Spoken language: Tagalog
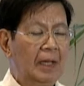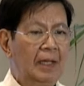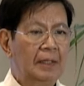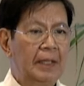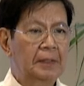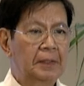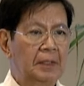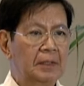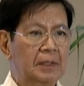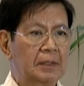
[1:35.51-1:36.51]
and I
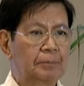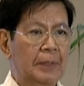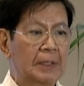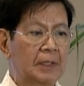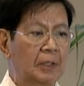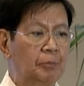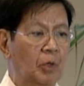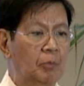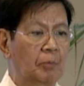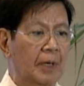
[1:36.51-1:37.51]
think si President
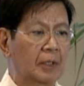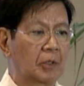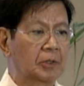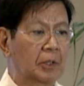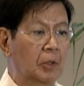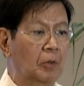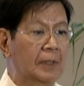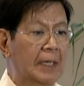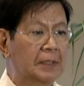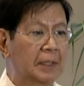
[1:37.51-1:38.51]
Bongbong Marcos
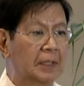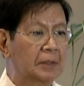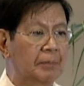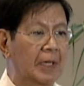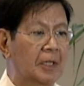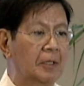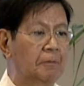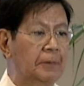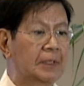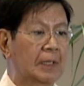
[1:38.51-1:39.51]
recognizes my
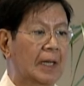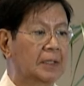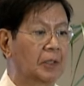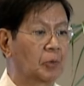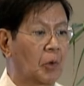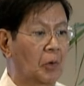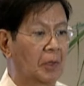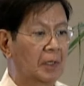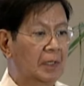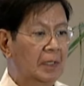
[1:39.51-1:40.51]
fiscalizing role.